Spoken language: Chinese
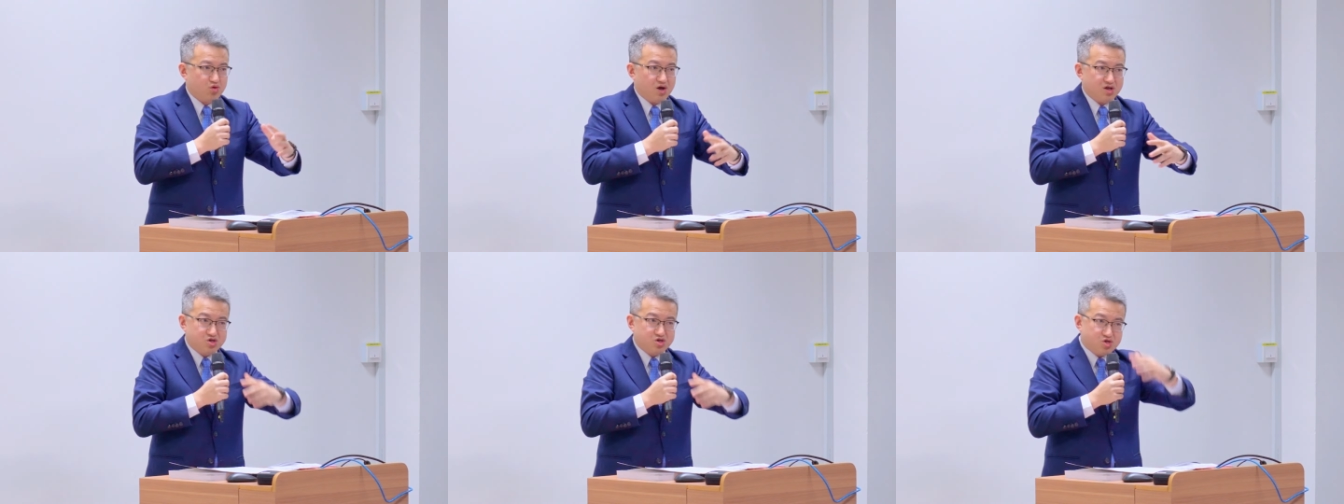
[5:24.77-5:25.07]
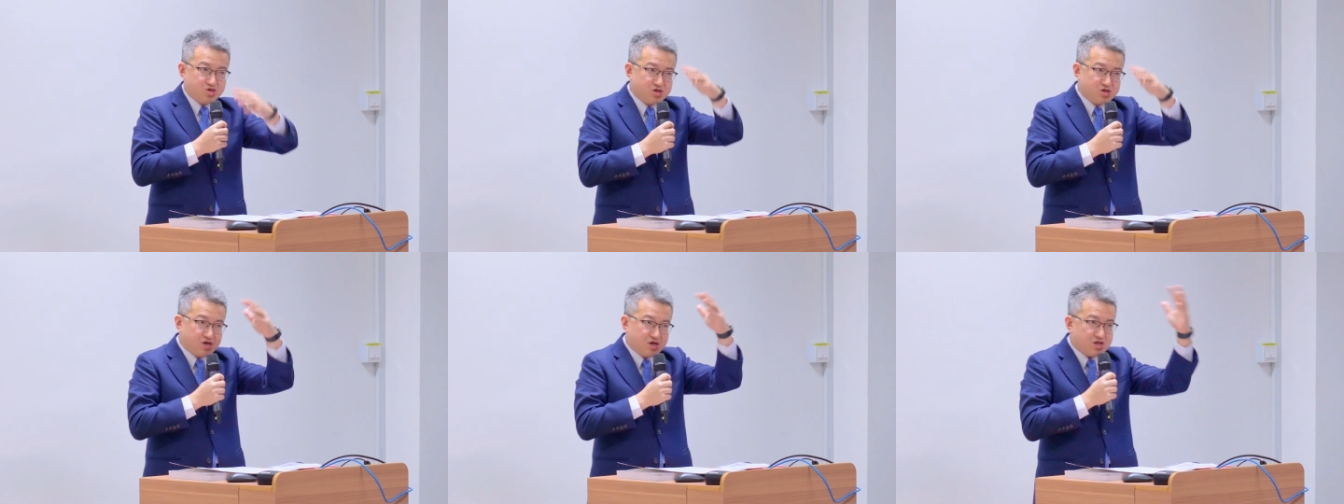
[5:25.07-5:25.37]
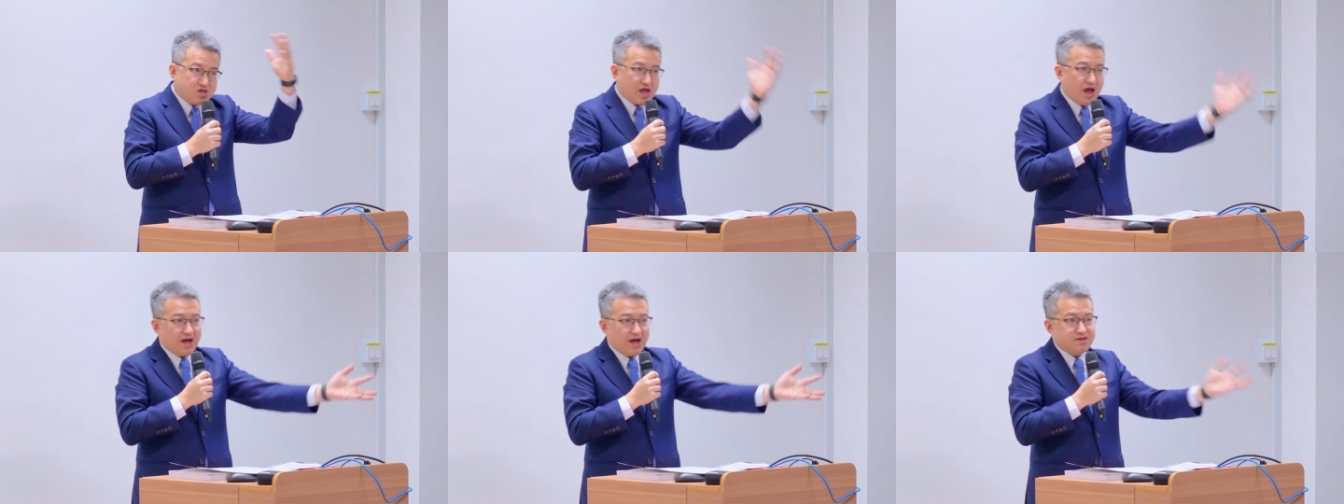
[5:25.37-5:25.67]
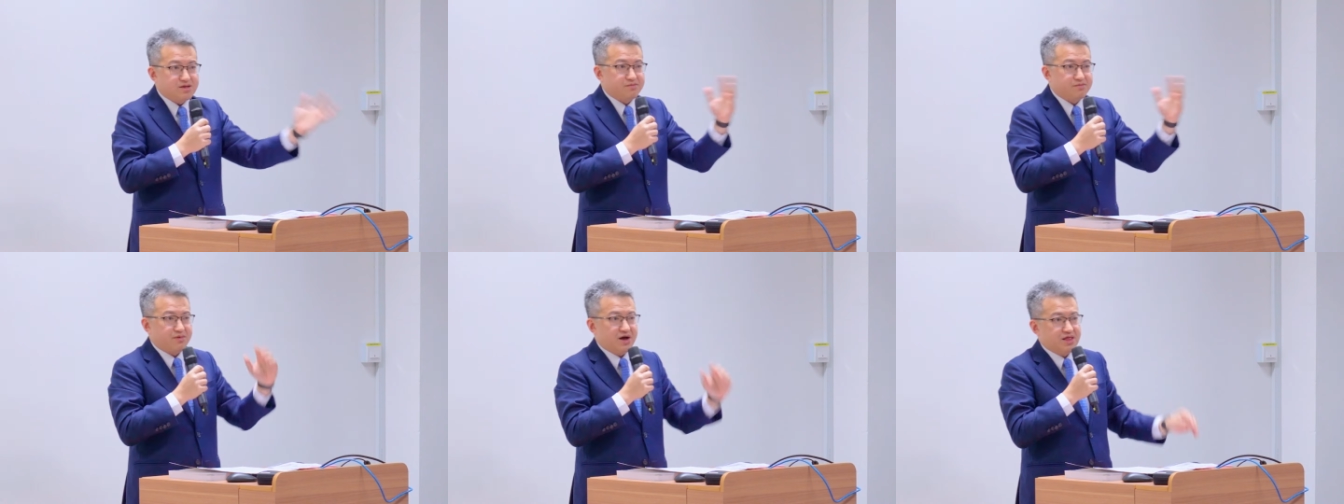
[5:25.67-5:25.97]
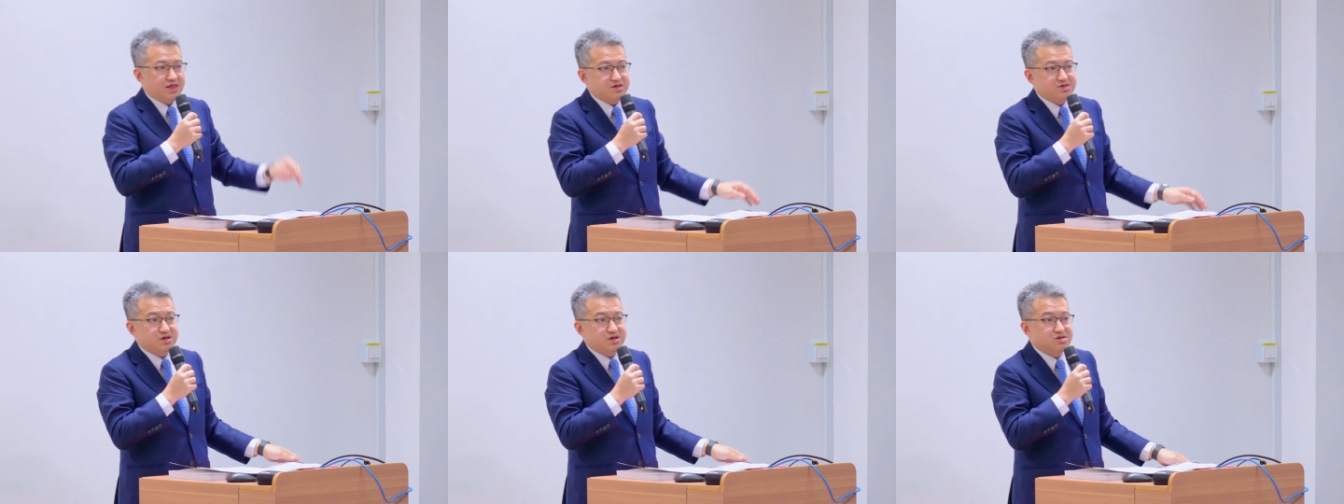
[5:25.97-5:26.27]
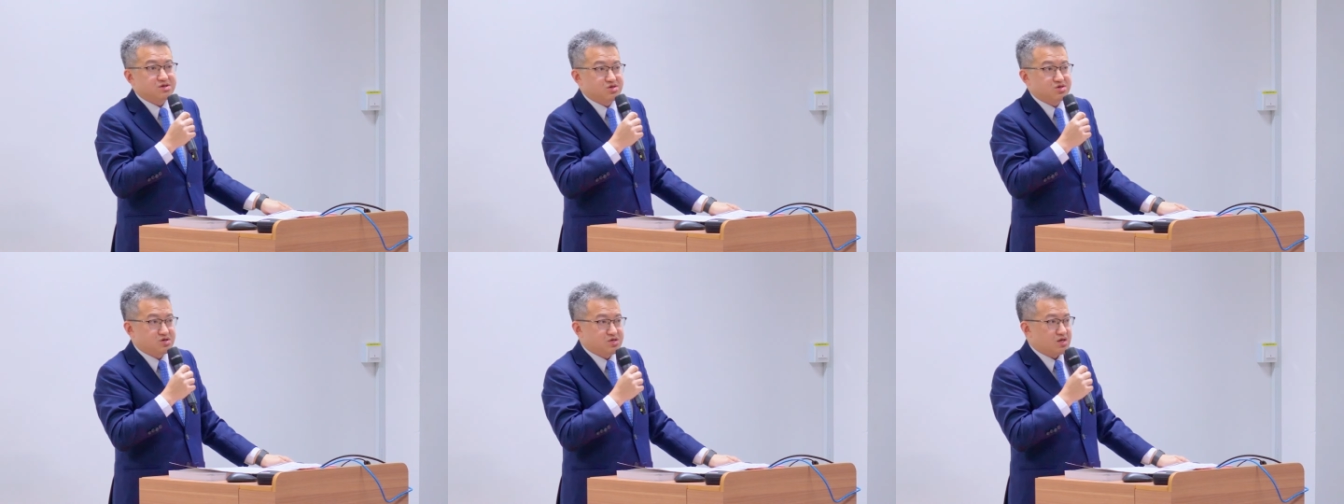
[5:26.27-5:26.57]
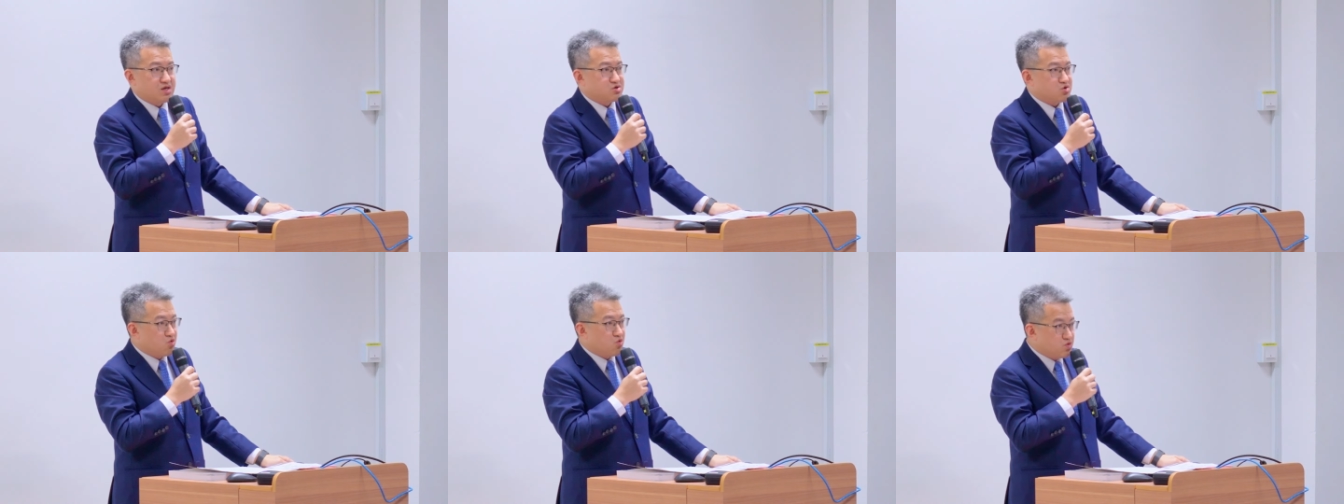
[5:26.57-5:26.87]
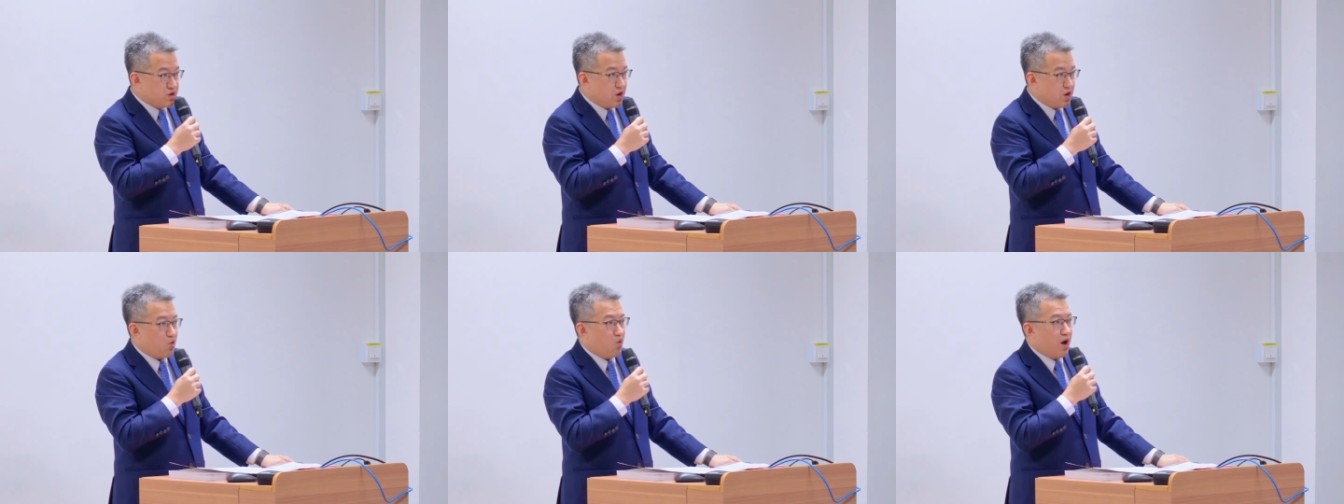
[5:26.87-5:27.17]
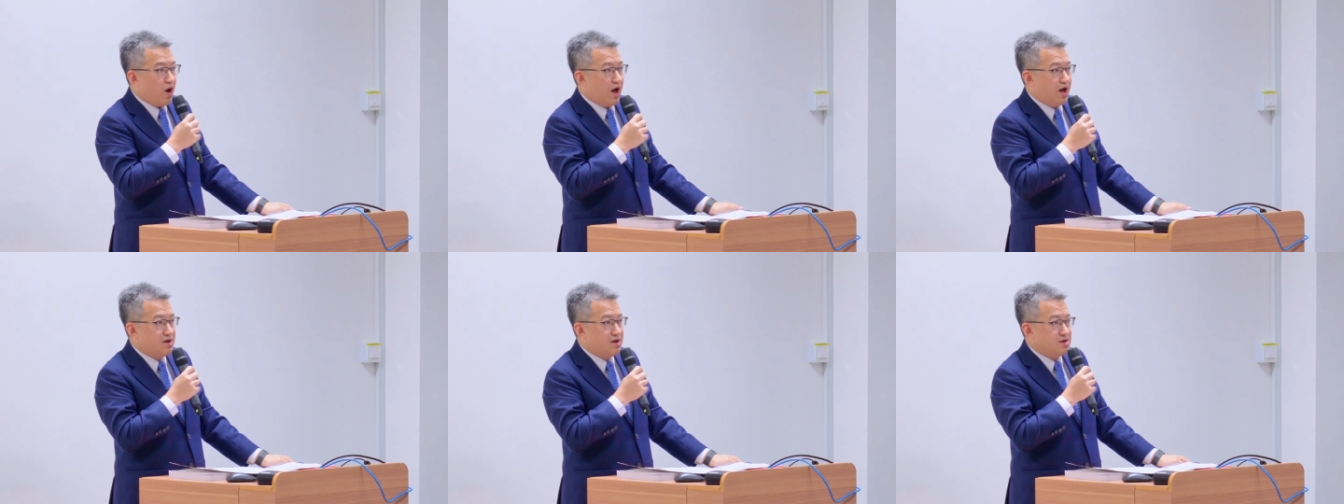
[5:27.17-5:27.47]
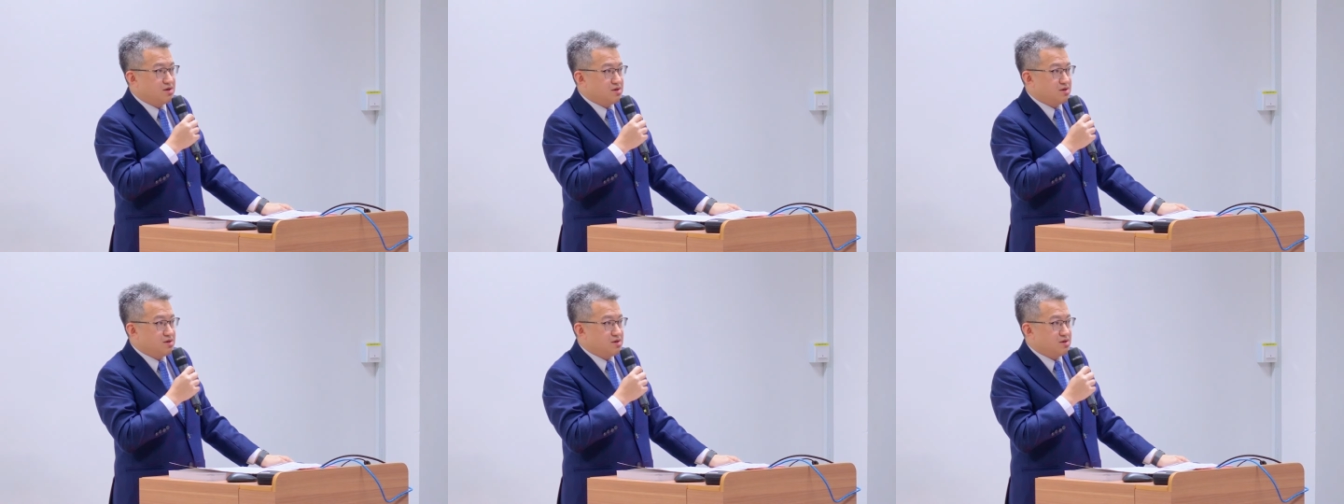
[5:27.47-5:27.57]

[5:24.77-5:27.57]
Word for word: 而其他的马来西亚的其他的工业化。